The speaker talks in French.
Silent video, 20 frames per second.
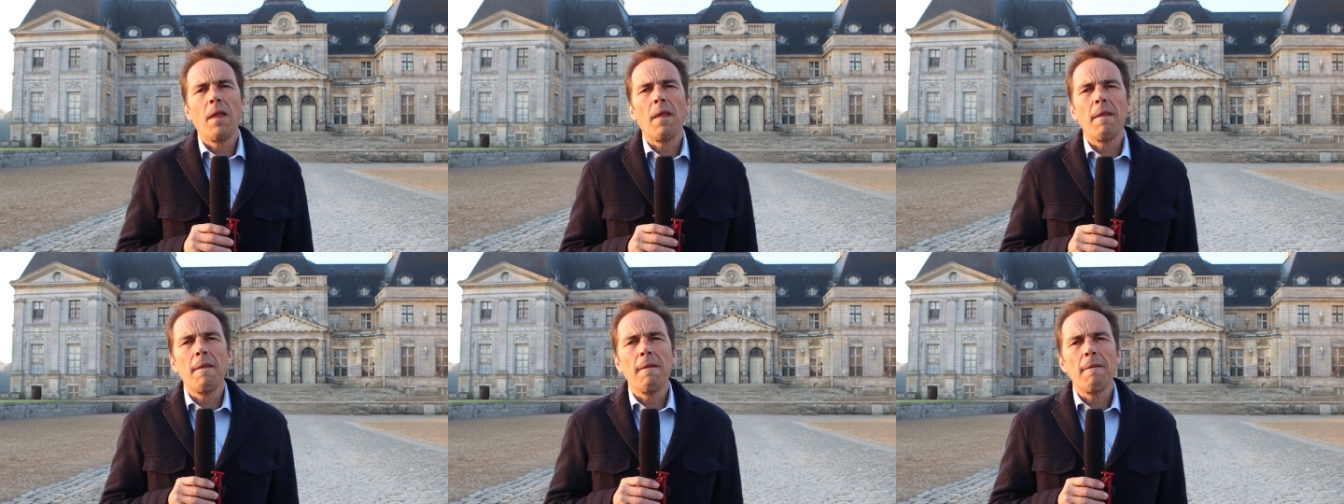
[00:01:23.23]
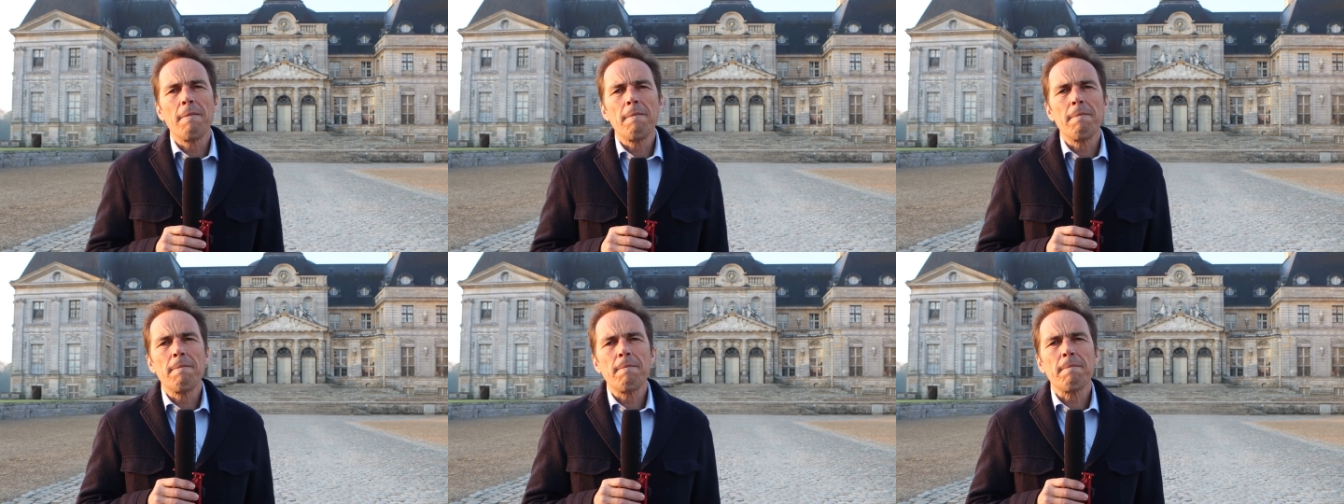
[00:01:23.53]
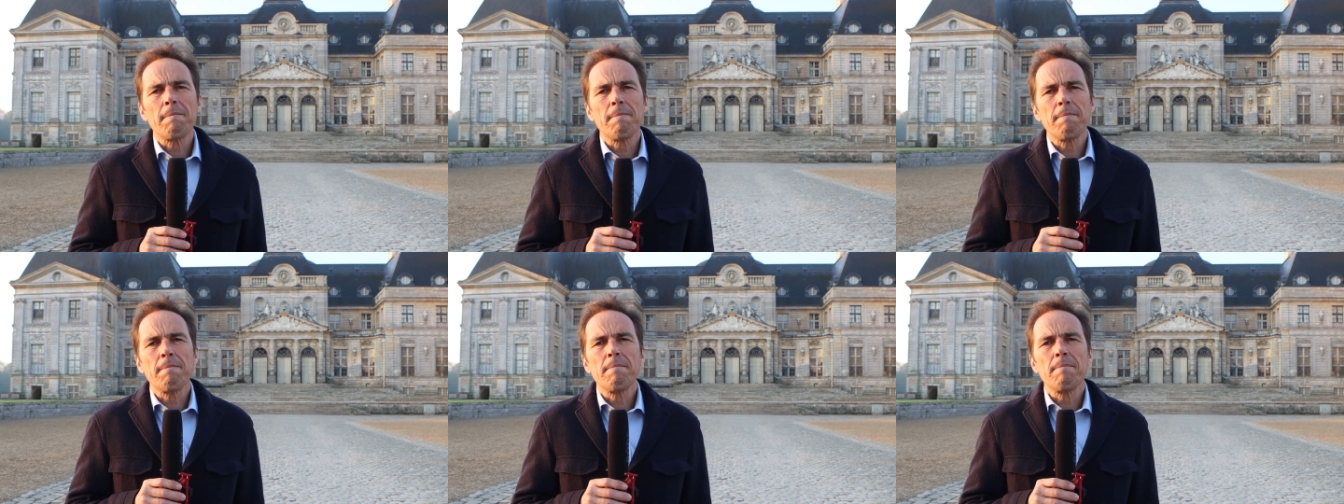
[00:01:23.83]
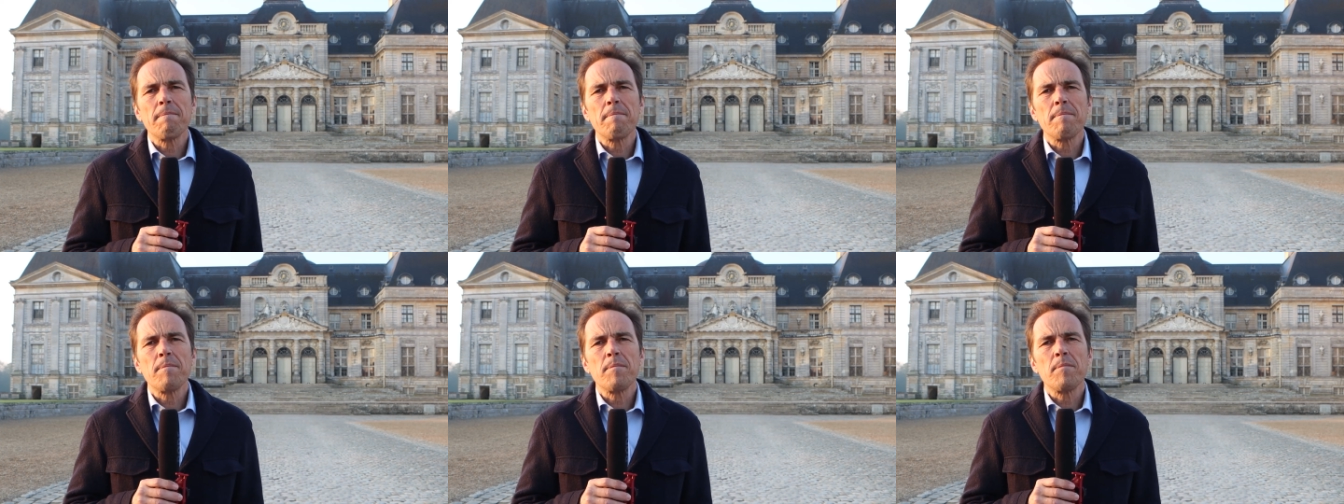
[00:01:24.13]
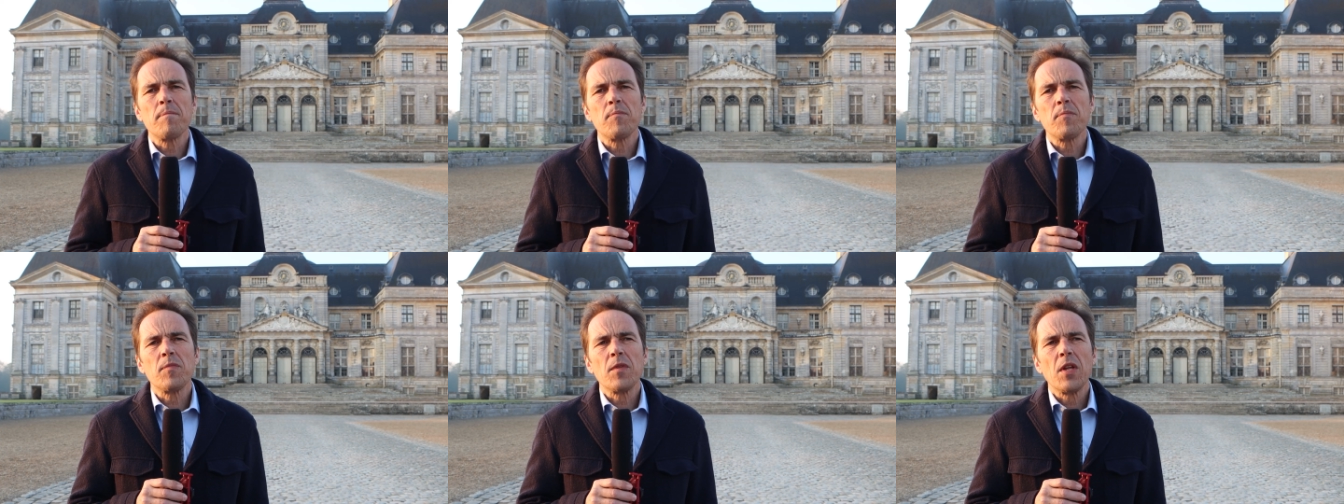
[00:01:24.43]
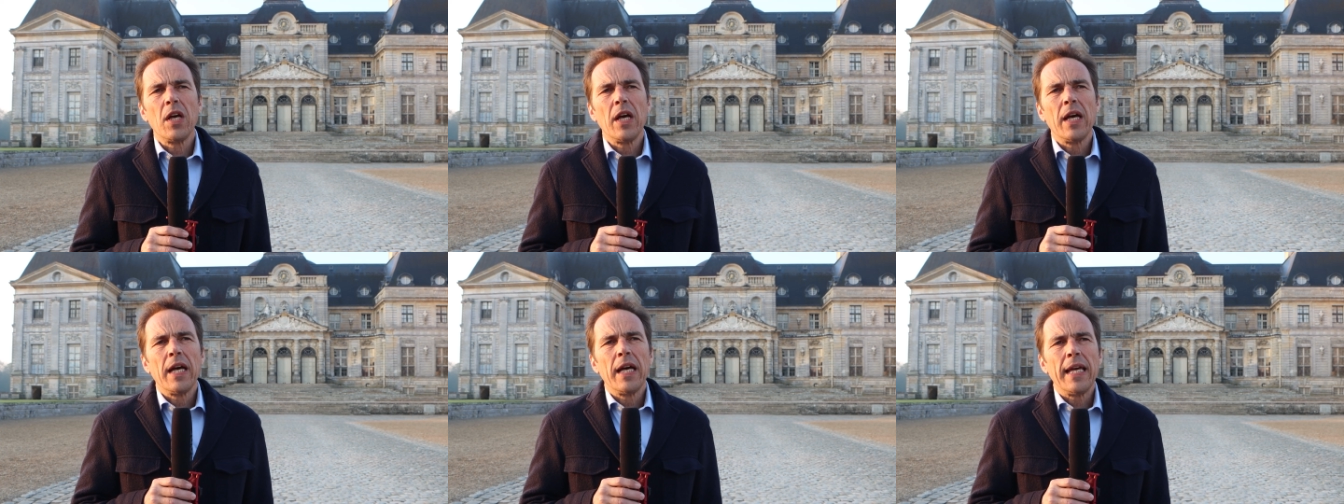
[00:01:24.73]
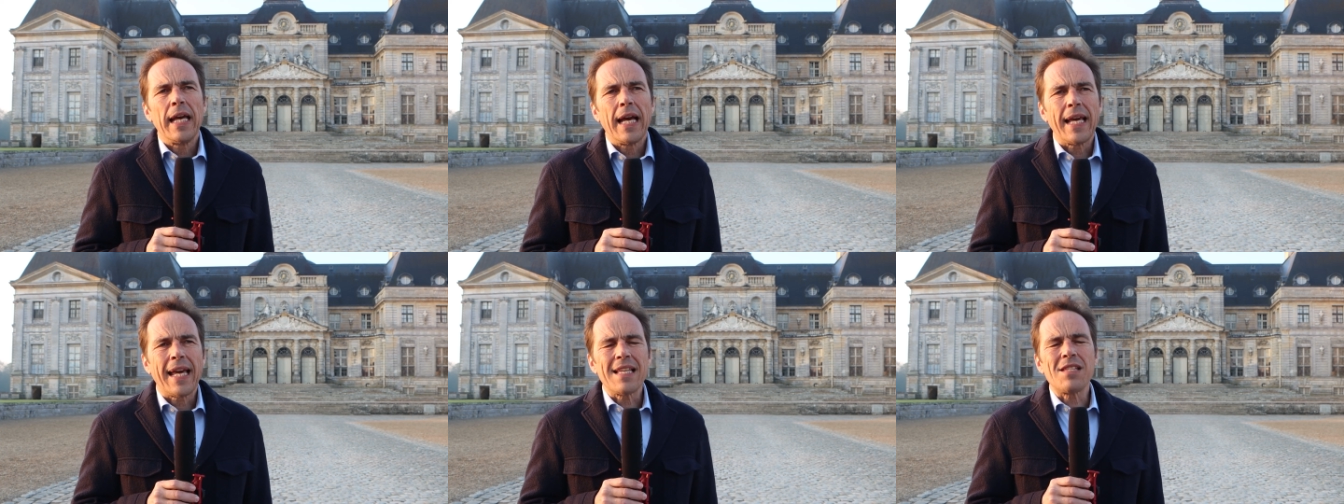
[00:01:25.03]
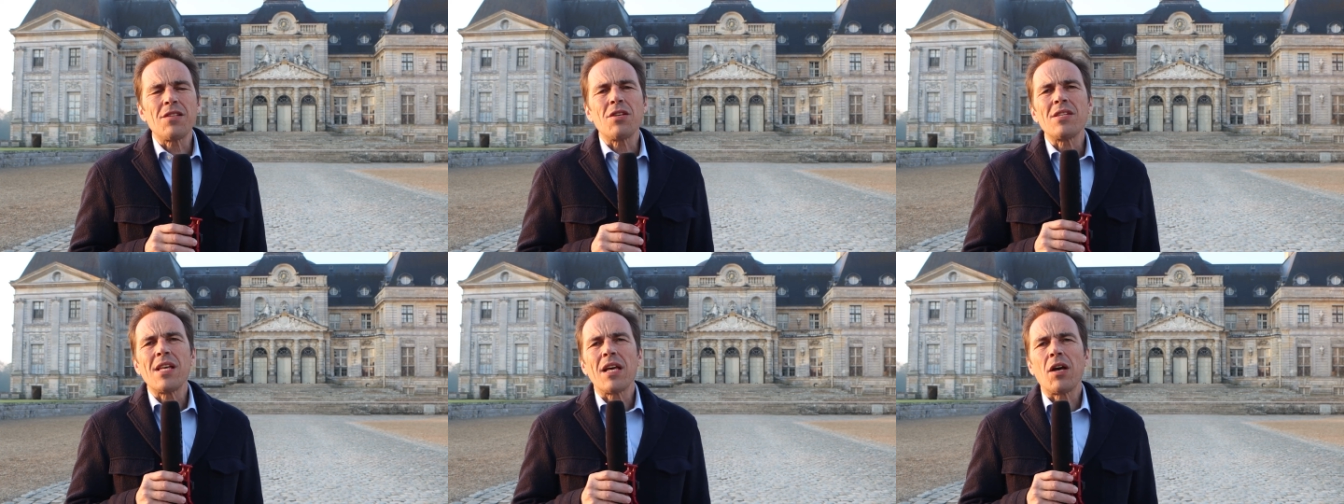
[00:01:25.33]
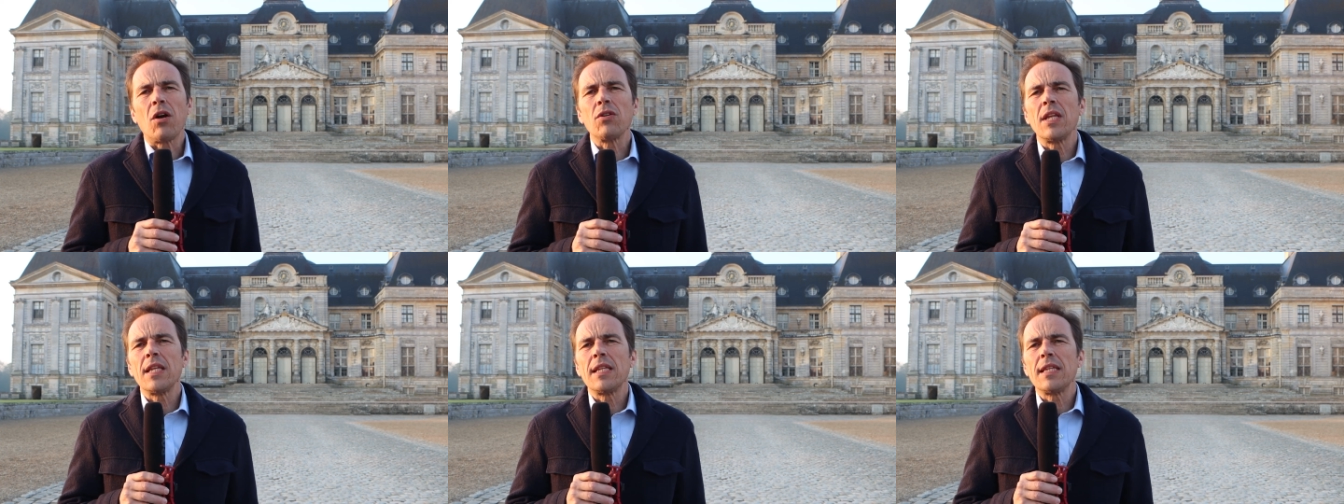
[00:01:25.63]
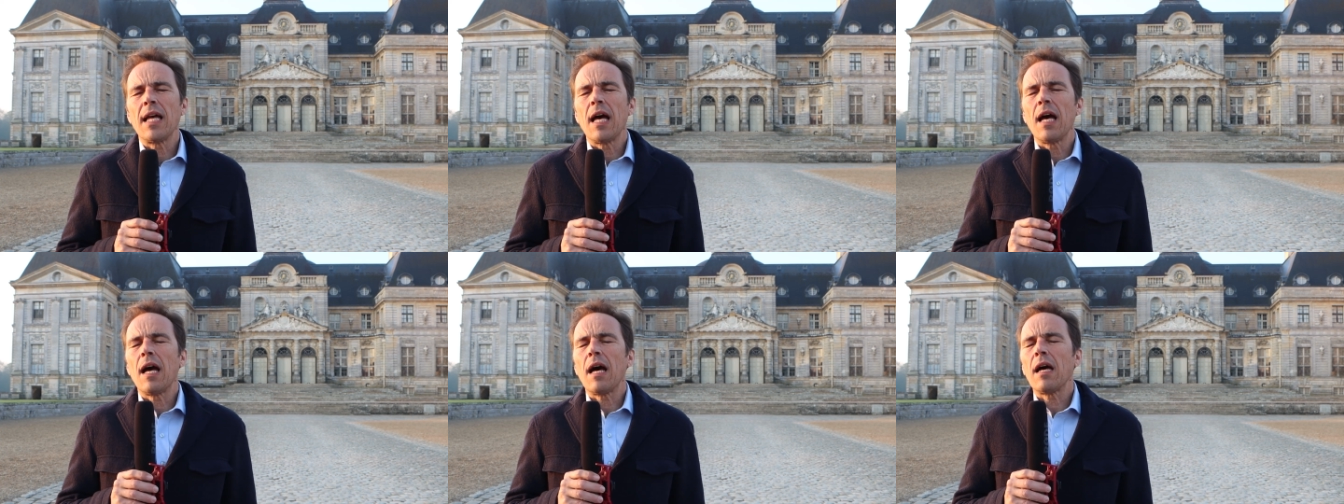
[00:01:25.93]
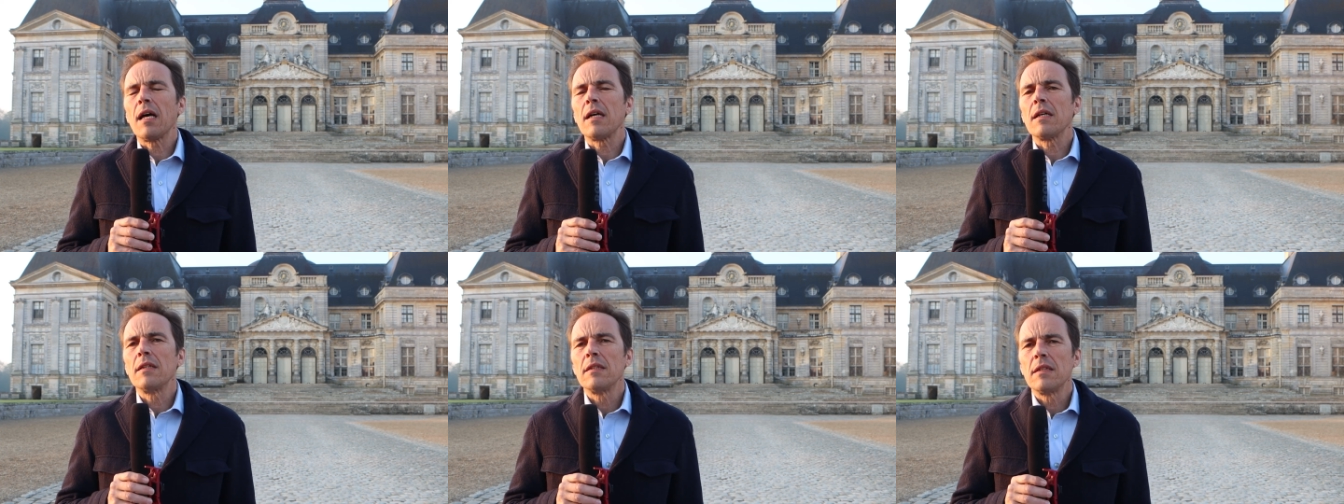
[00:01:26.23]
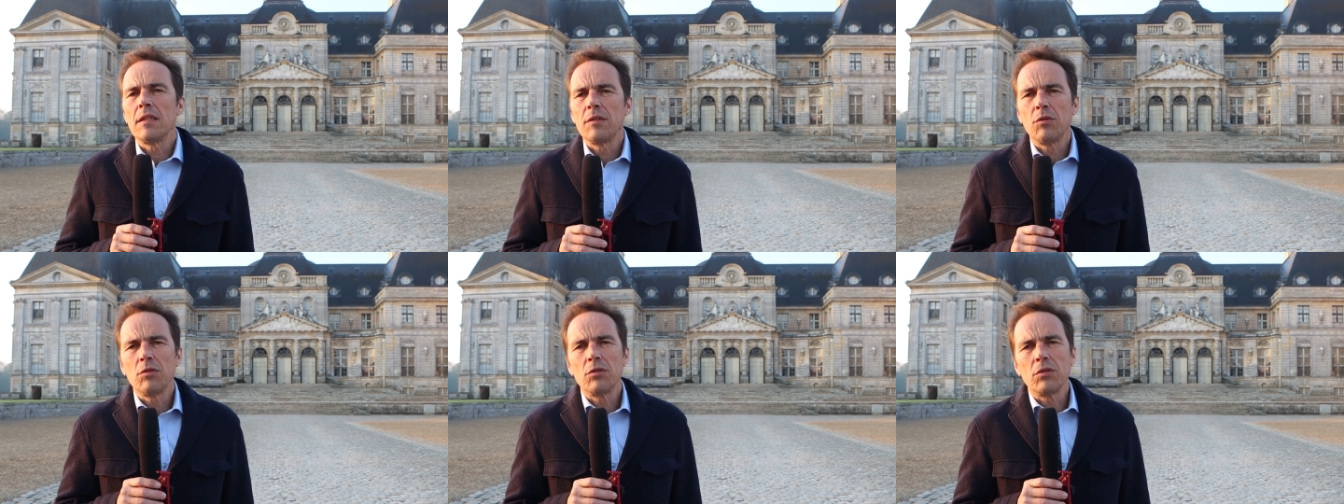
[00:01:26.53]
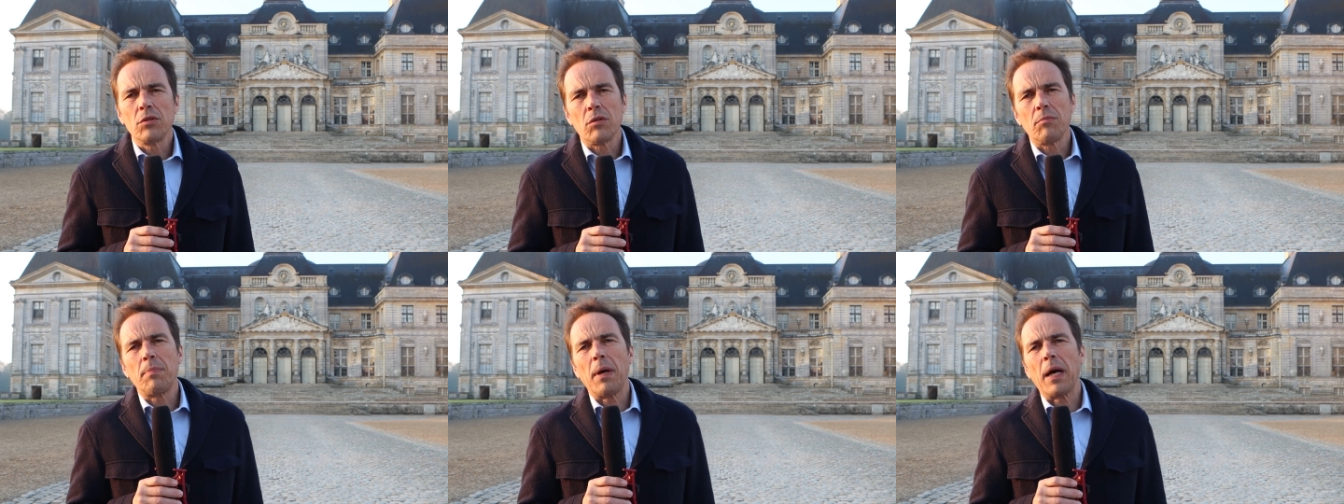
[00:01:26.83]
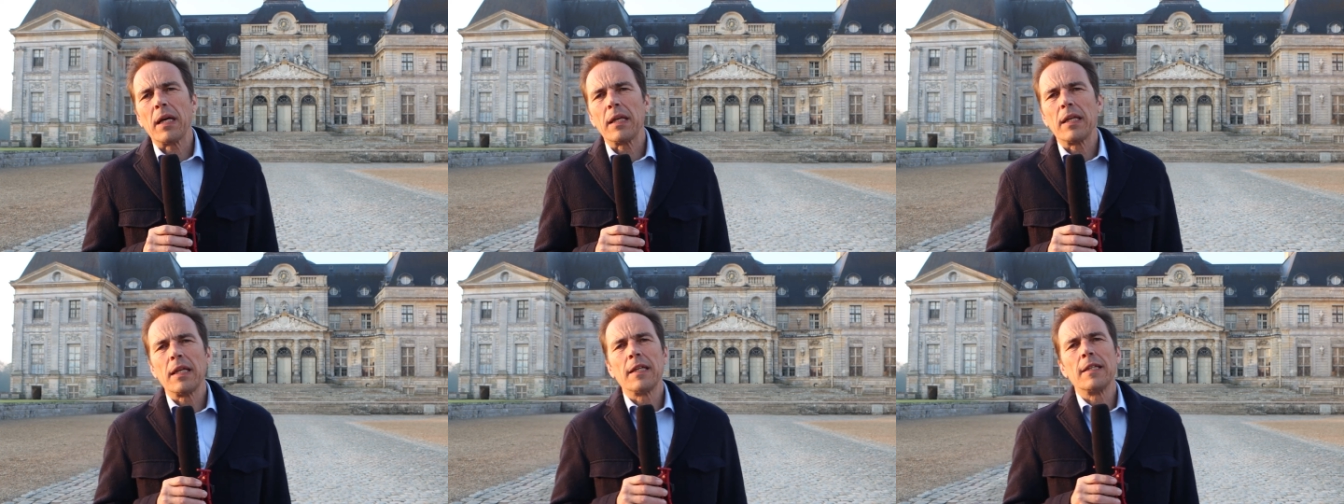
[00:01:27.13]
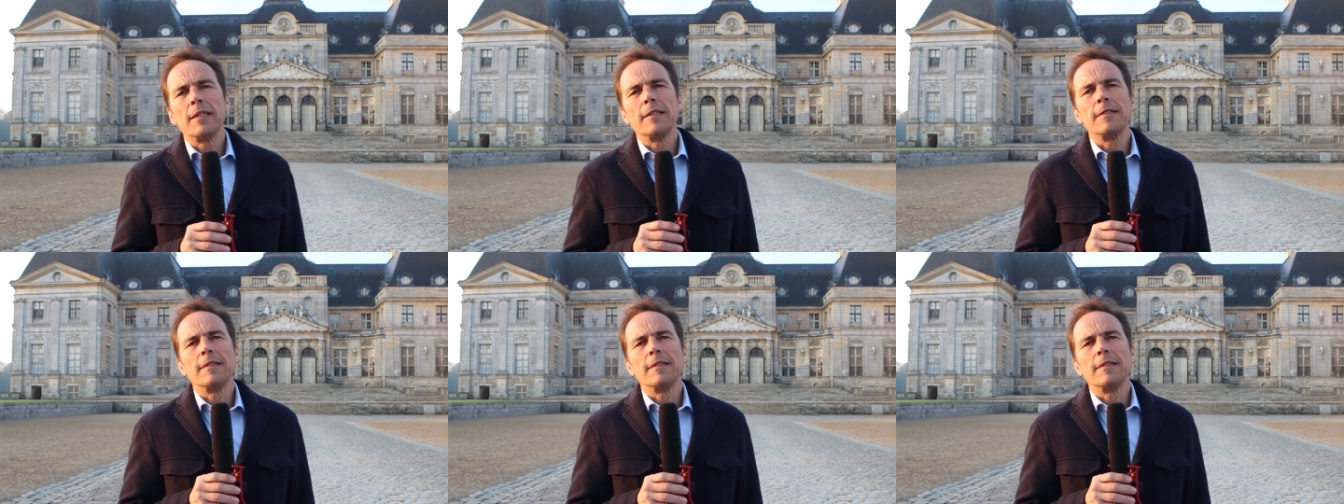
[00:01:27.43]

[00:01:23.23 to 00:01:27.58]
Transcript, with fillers: Quelle est la superficie du parc Il y a 450 hectares dans le parc.